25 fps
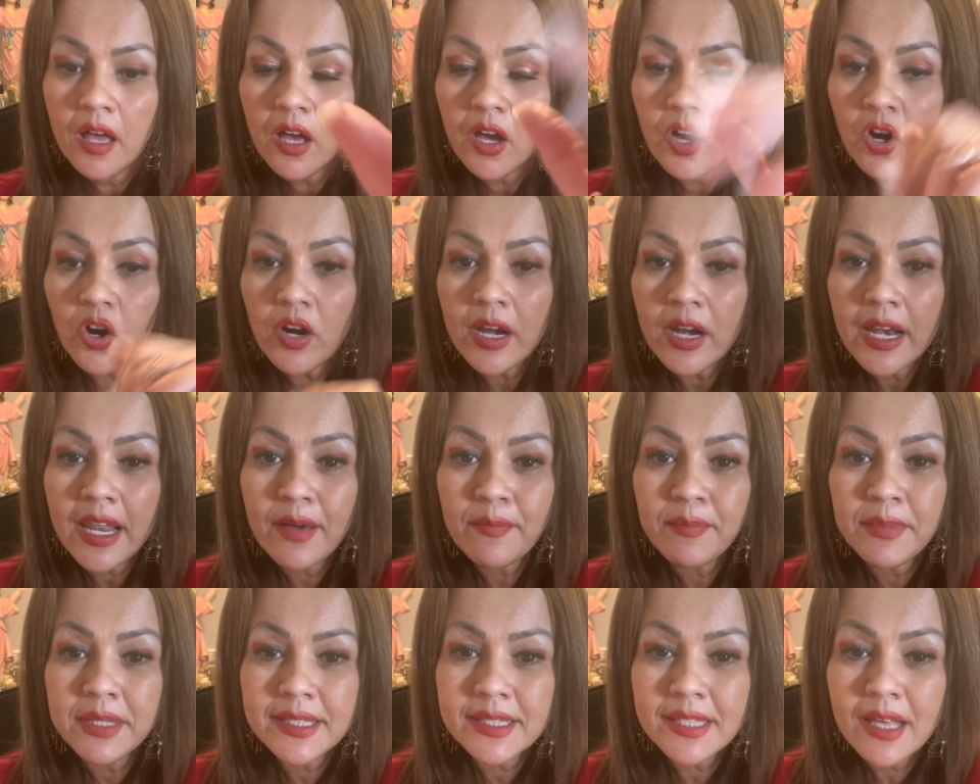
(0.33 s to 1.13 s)
Hola
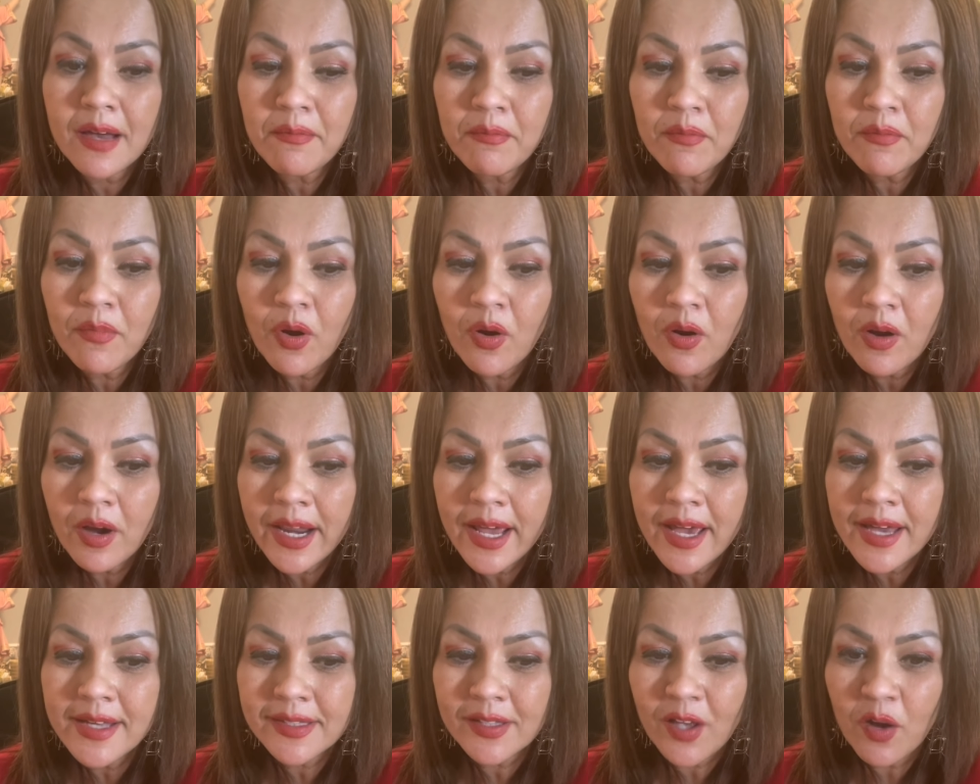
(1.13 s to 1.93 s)
mis
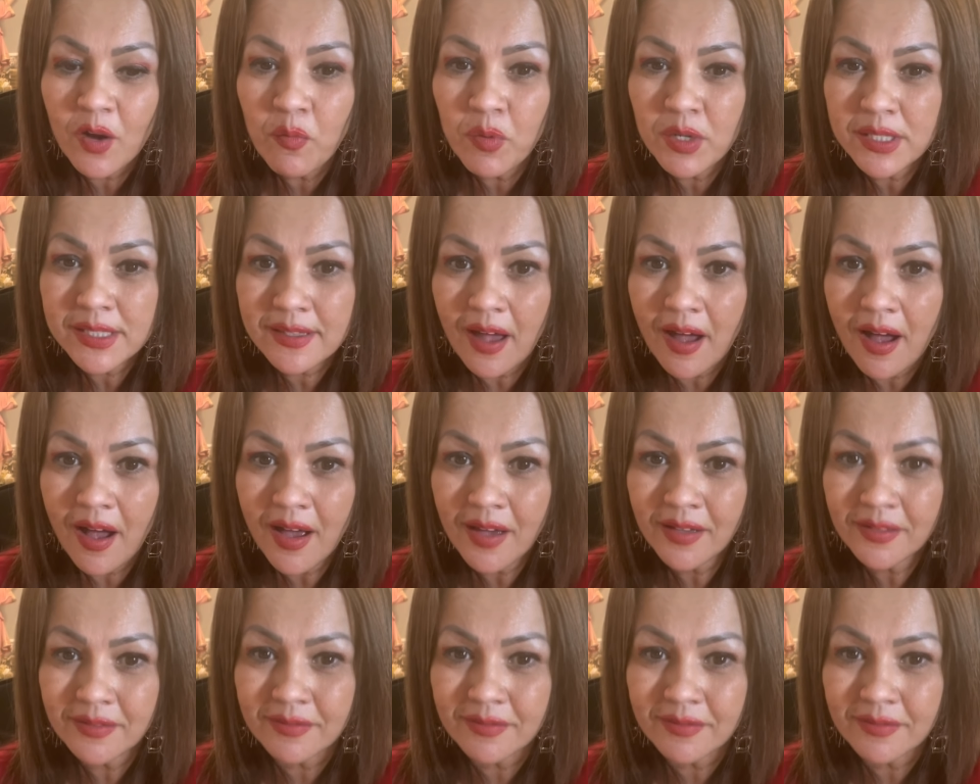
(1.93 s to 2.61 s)
amores, ¿cómo están?